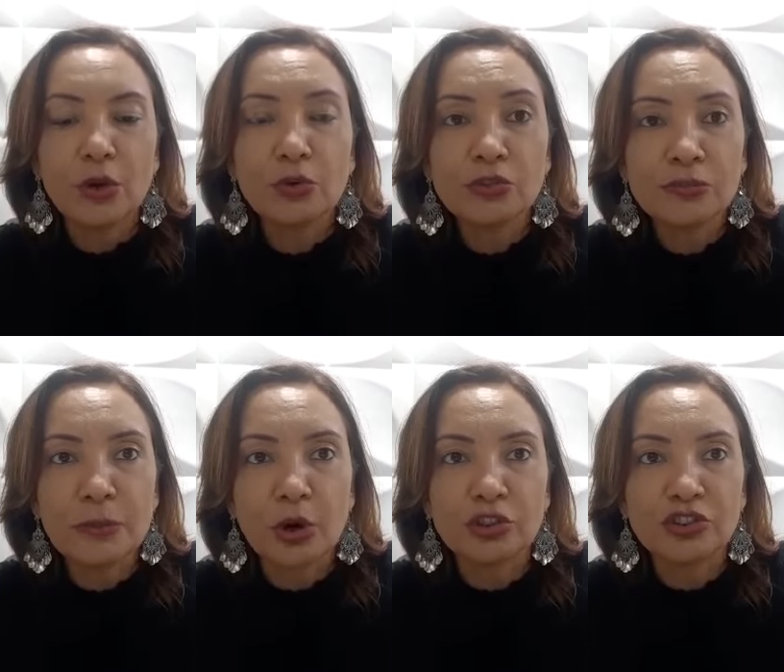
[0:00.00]
Os
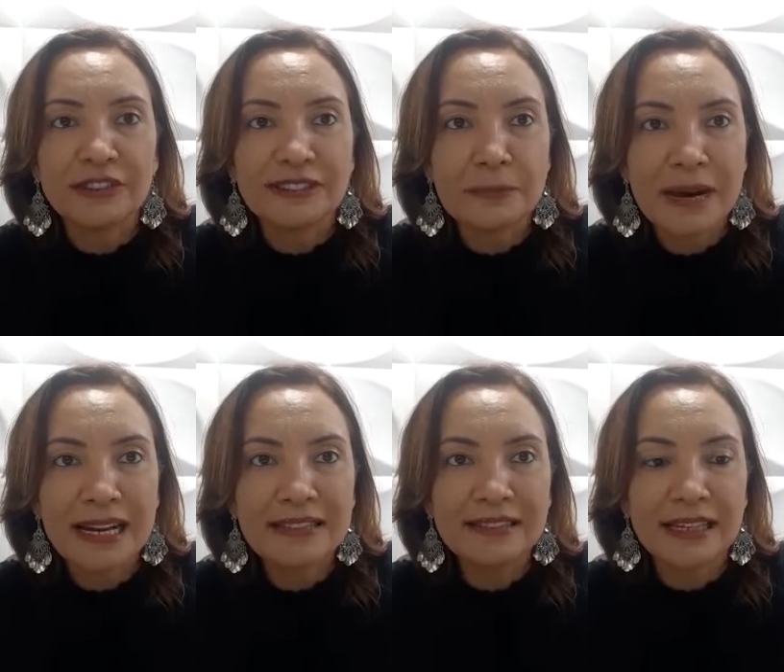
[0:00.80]
motes
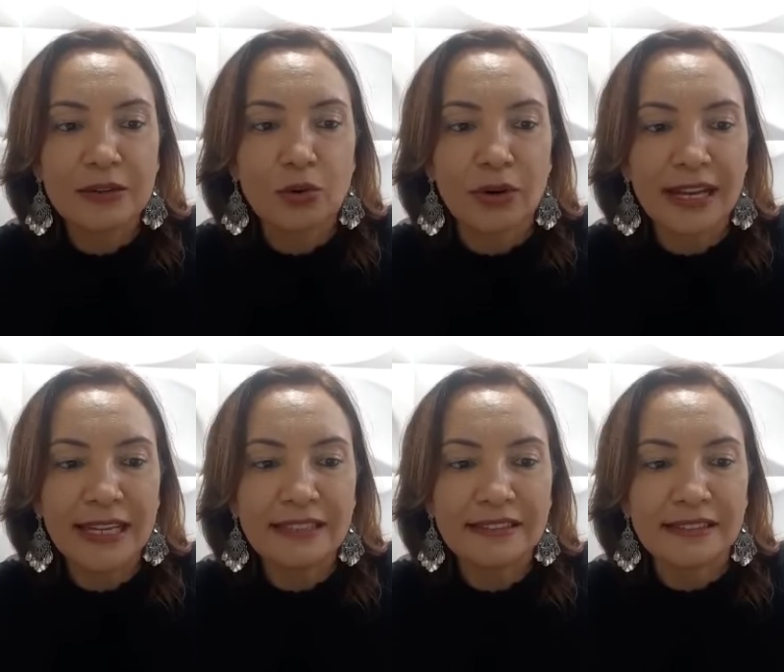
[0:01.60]
mais
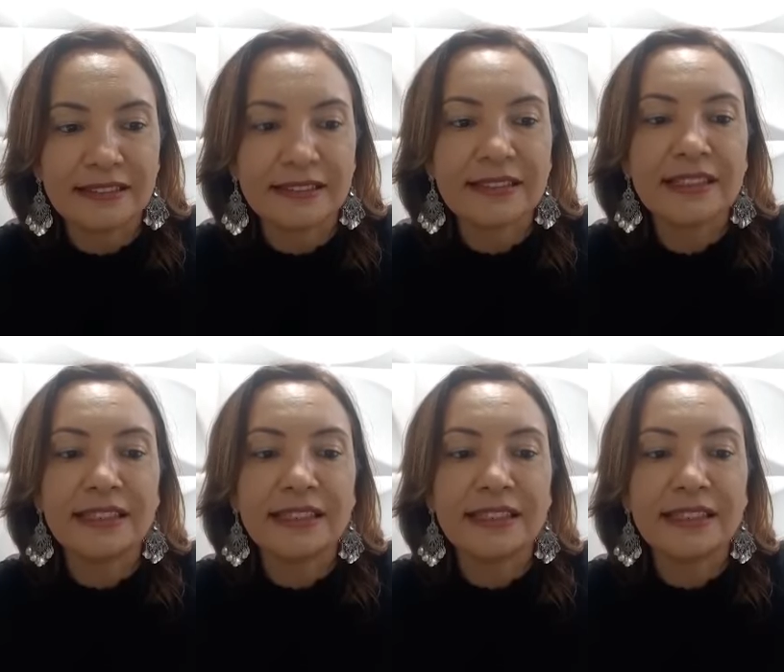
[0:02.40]
recorrentes